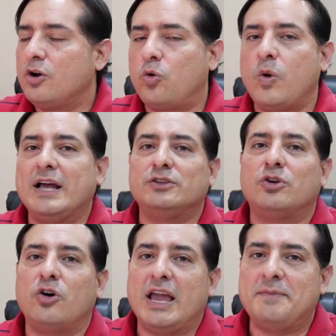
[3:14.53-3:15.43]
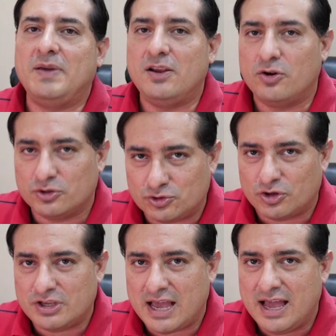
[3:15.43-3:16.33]
cuando Emilio
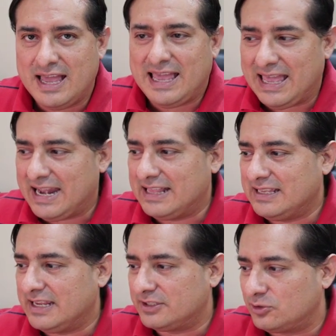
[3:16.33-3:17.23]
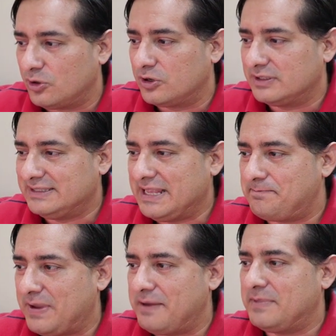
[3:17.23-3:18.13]
Lozoya era director de
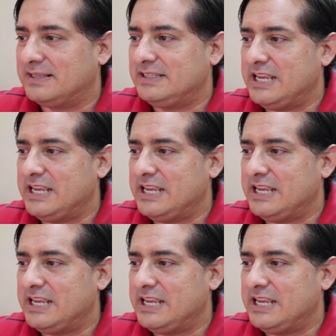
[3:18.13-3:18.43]
Pemex. Y